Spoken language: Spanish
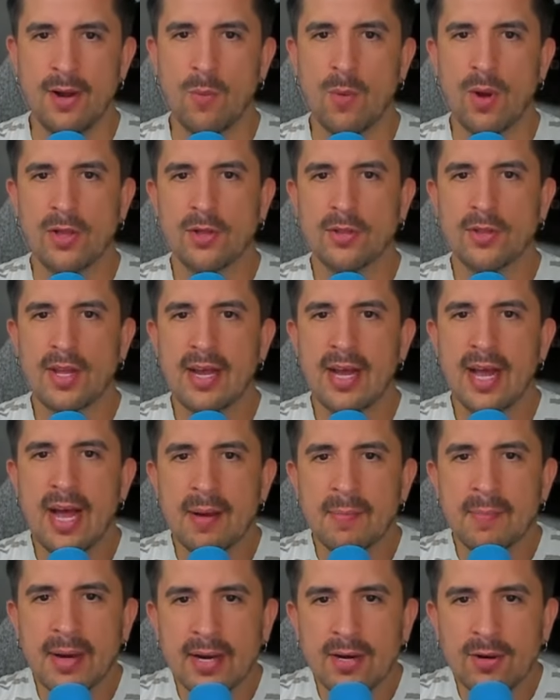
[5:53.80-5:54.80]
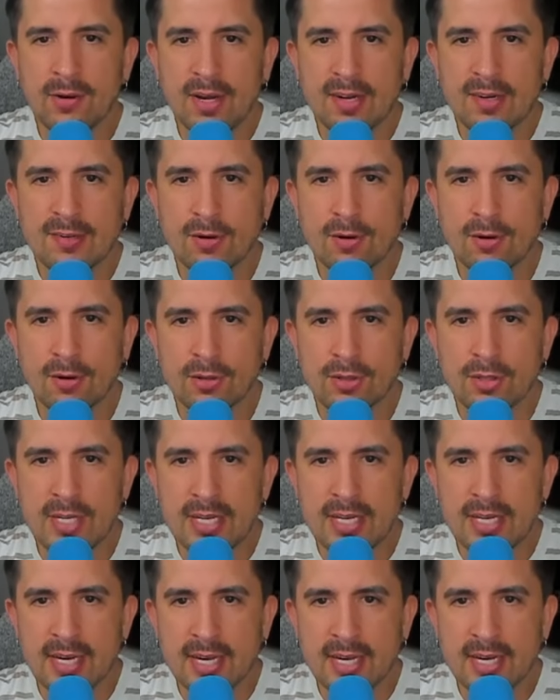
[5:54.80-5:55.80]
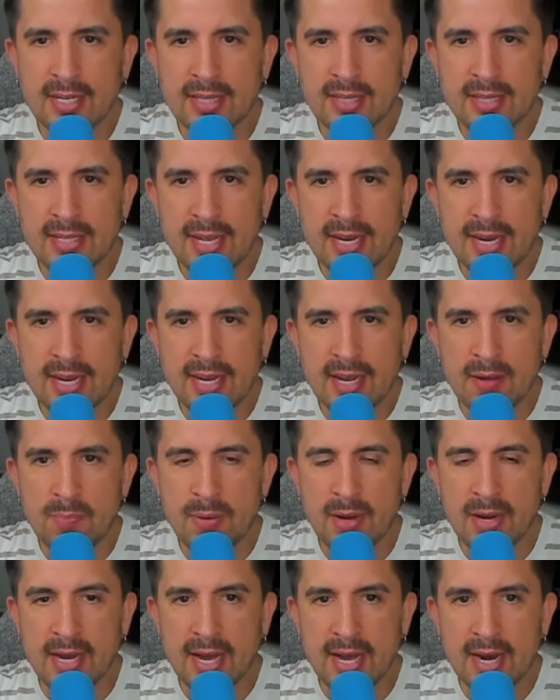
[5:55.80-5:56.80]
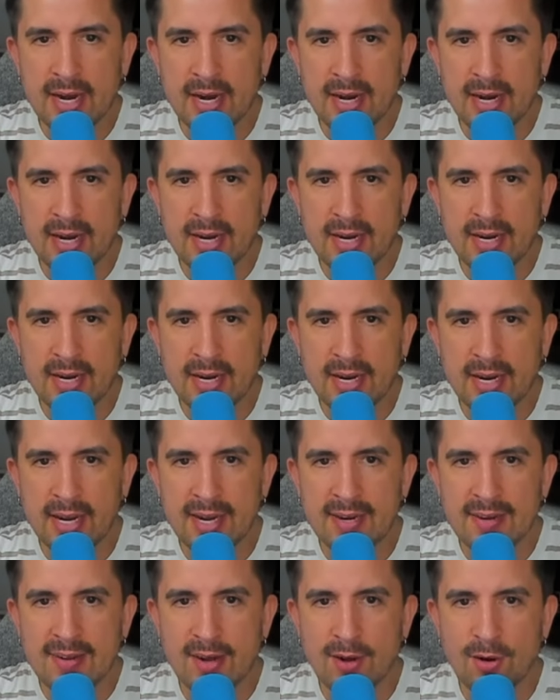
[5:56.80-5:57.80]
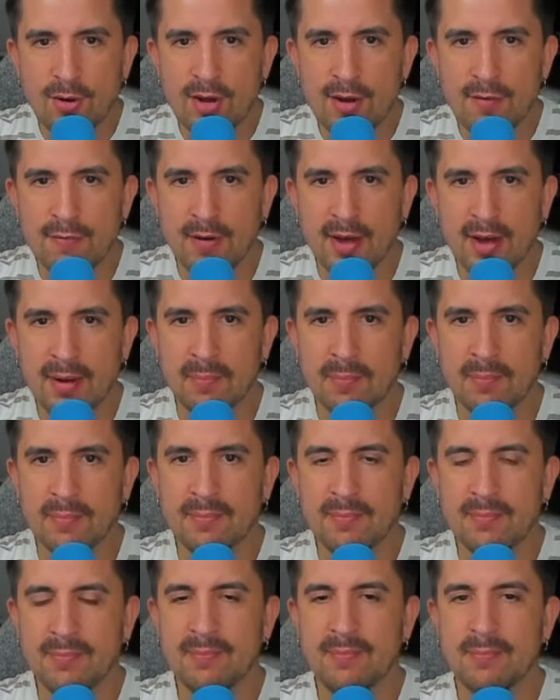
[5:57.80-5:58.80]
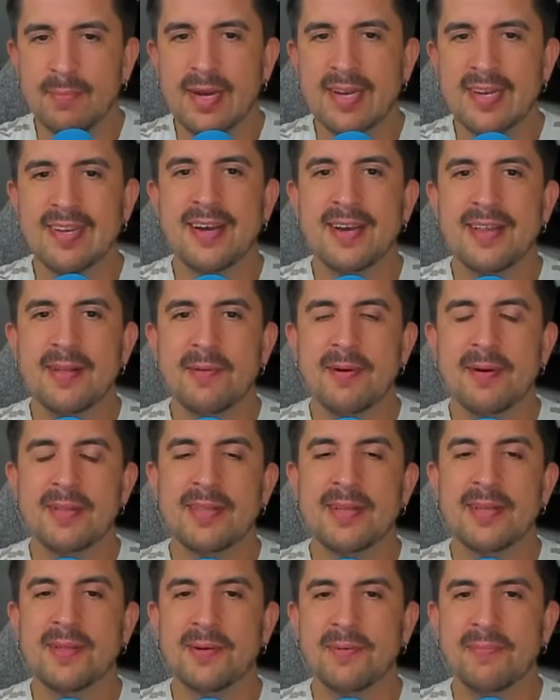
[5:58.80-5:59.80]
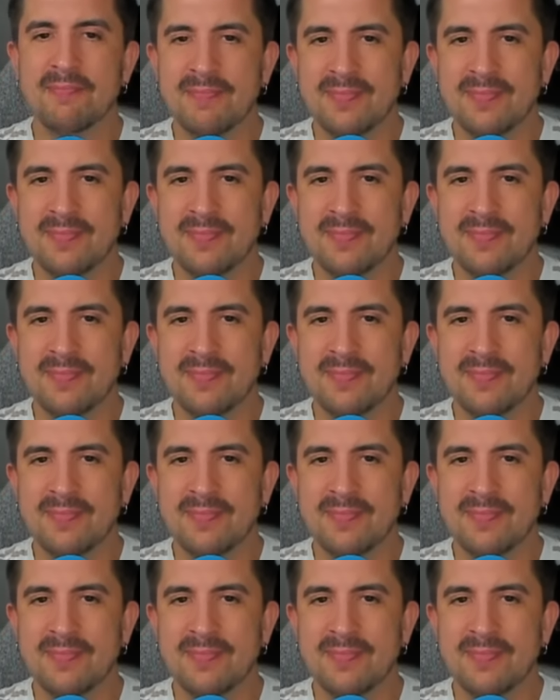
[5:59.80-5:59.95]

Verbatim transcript: Cuando tengas a mano a Sorcotilla, tienes que explicarle que es el OnlyFans. Va a ser divertido.